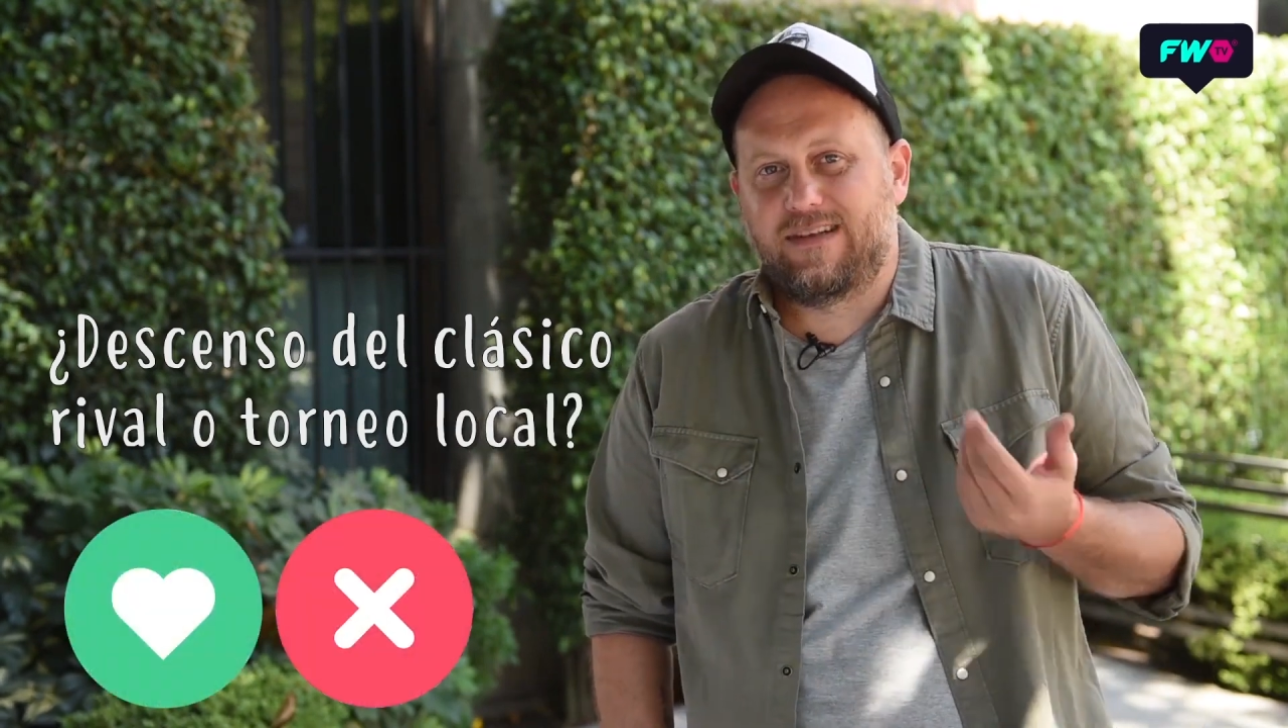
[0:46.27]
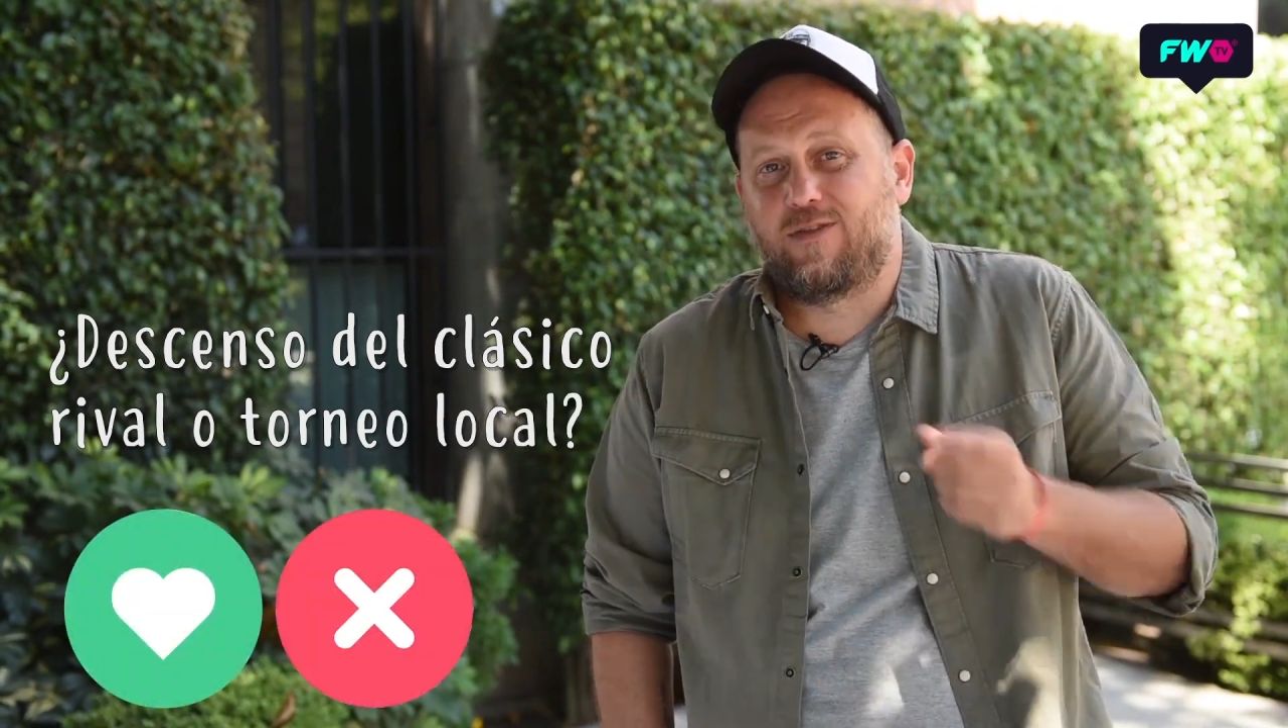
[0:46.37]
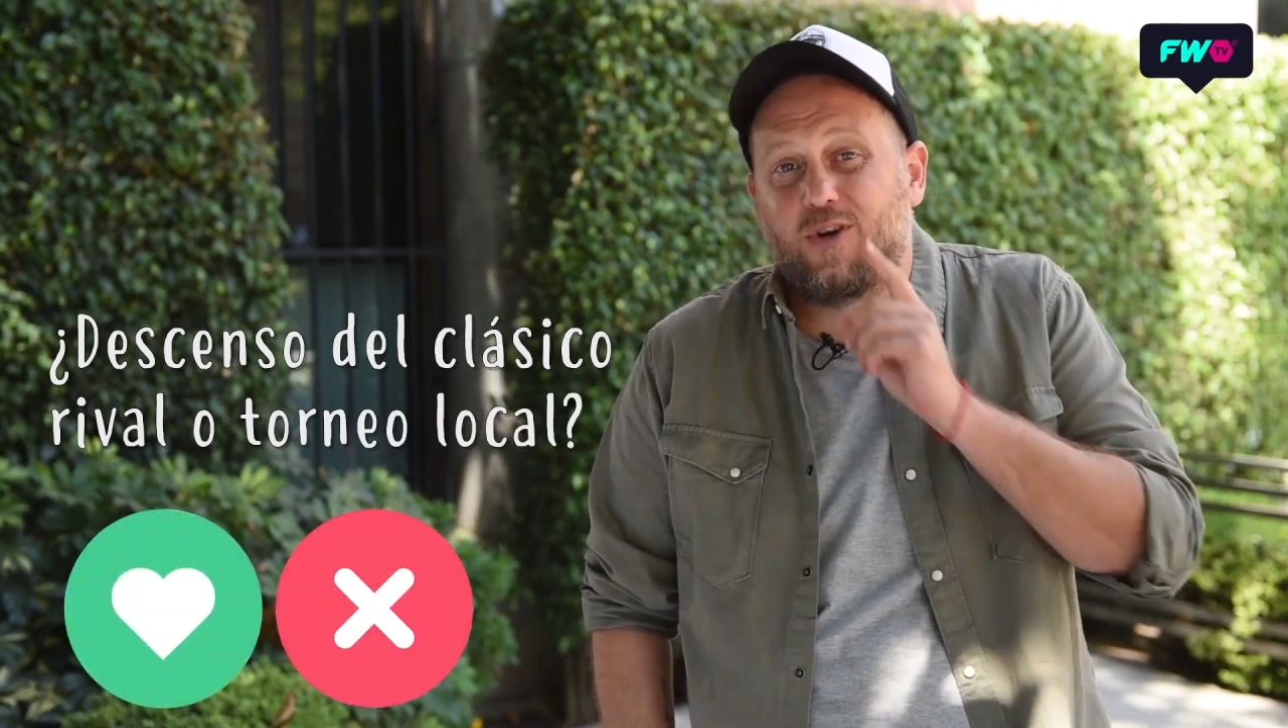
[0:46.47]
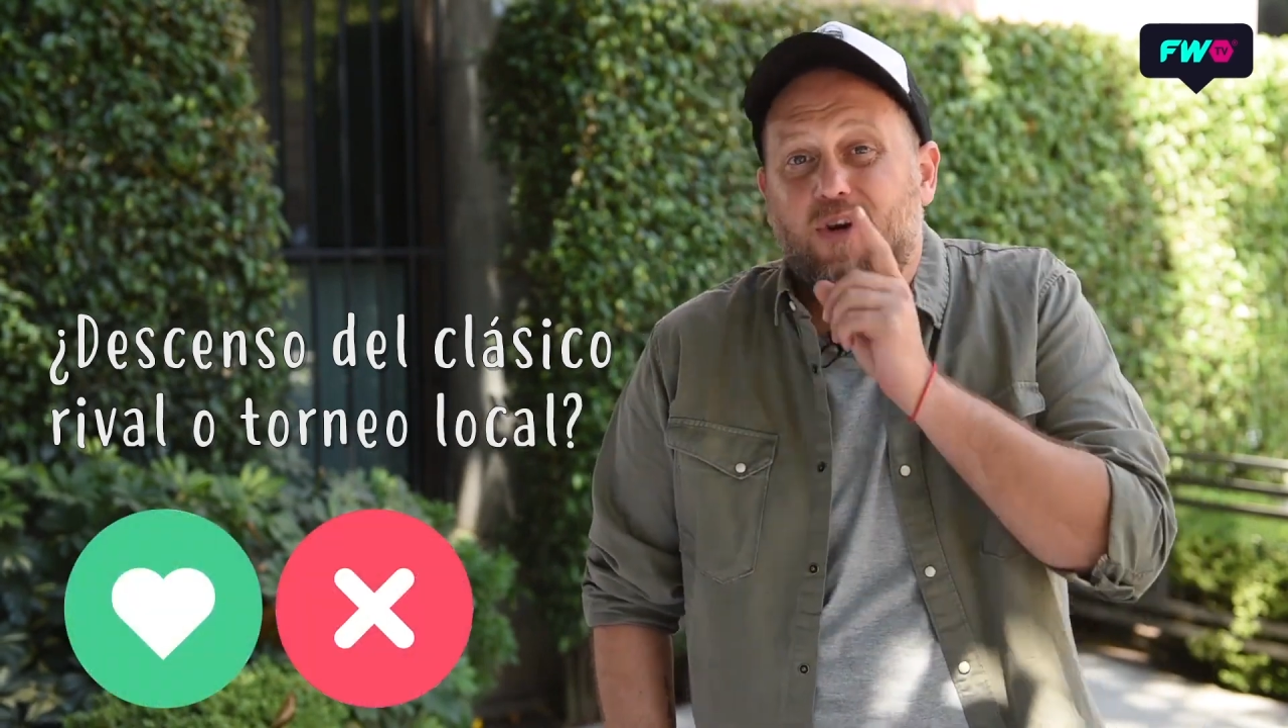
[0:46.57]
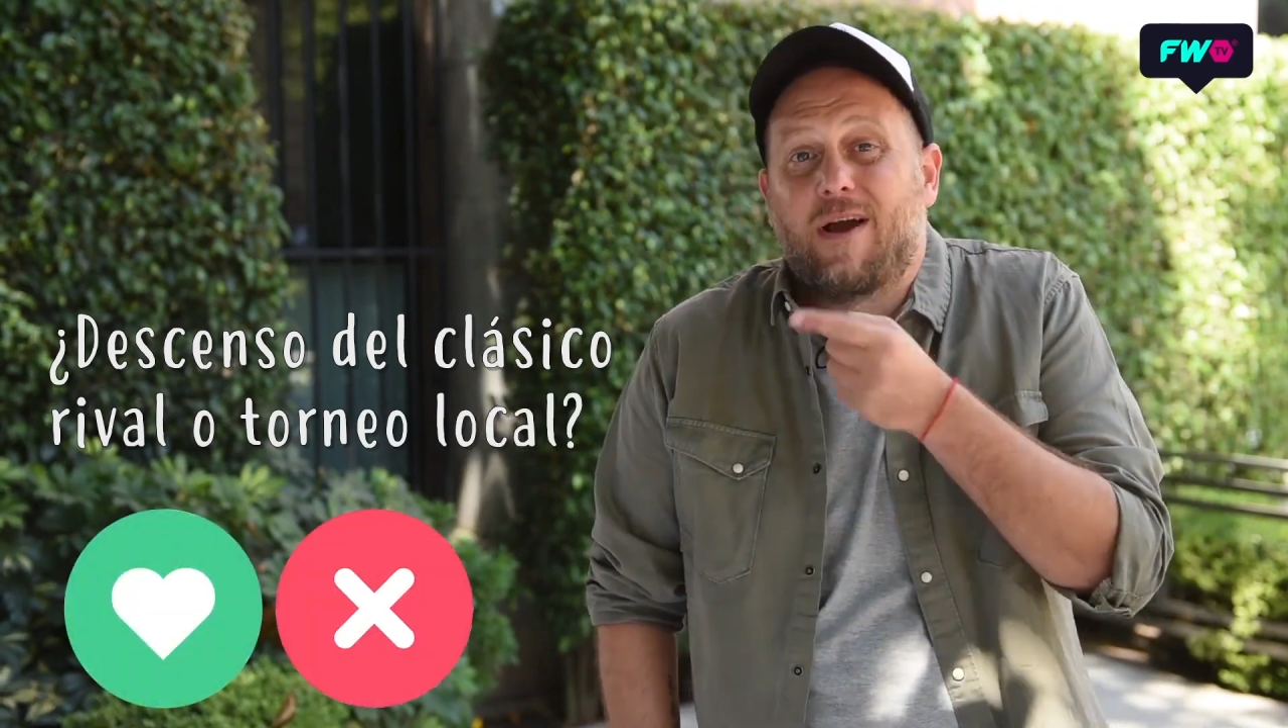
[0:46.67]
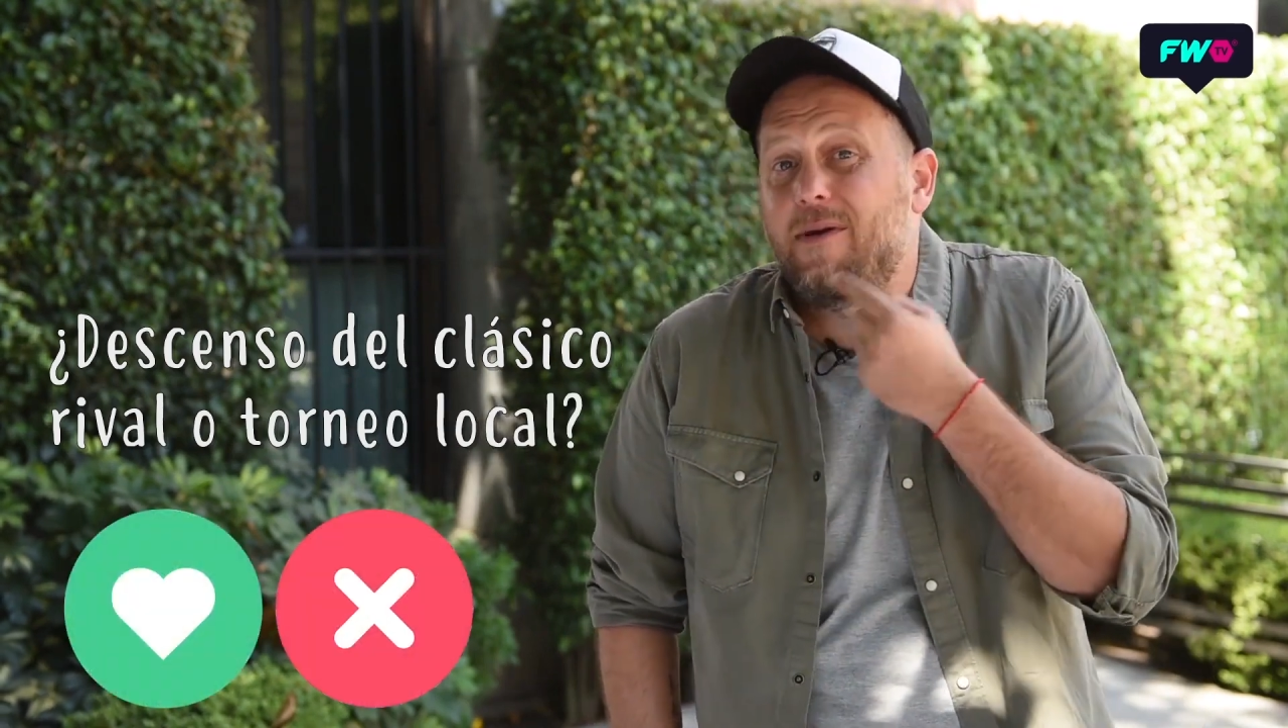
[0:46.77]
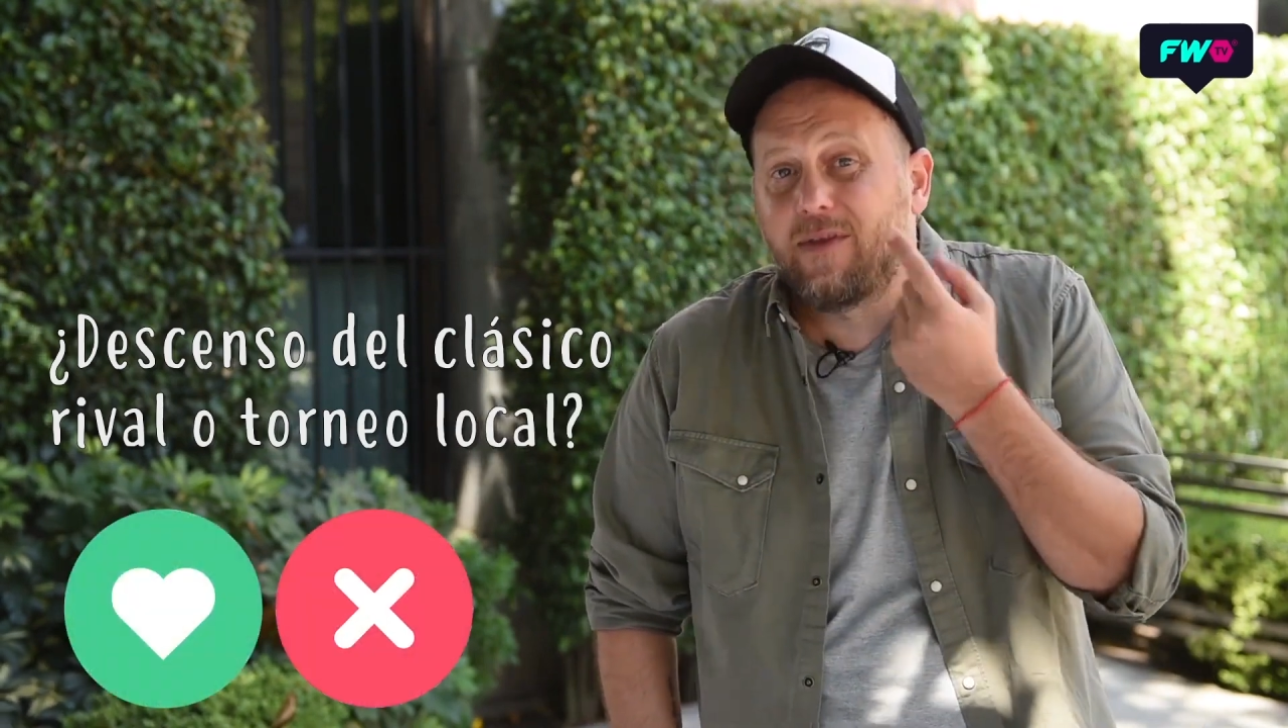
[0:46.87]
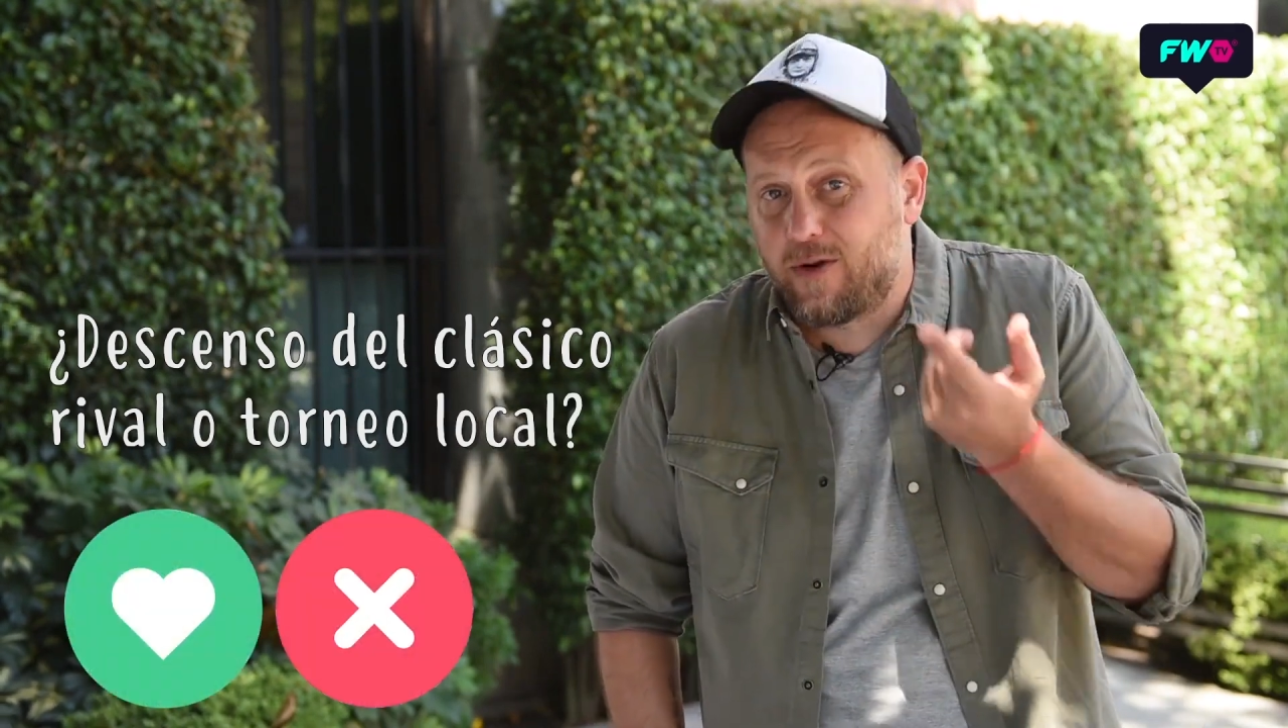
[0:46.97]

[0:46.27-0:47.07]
torneo de la B